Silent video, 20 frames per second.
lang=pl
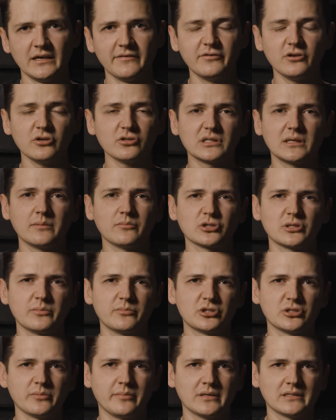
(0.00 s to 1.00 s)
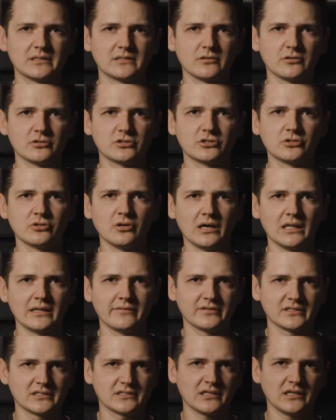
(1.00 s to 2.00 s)
Wyjątkiem może być obecność Noa
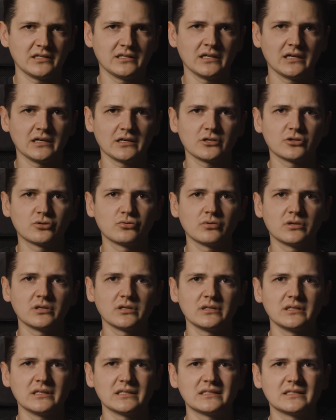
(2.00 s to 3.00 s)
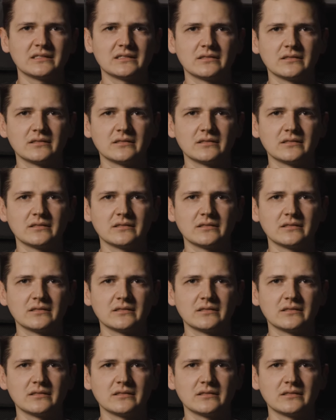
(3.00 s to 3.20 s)
Levensteina, który jest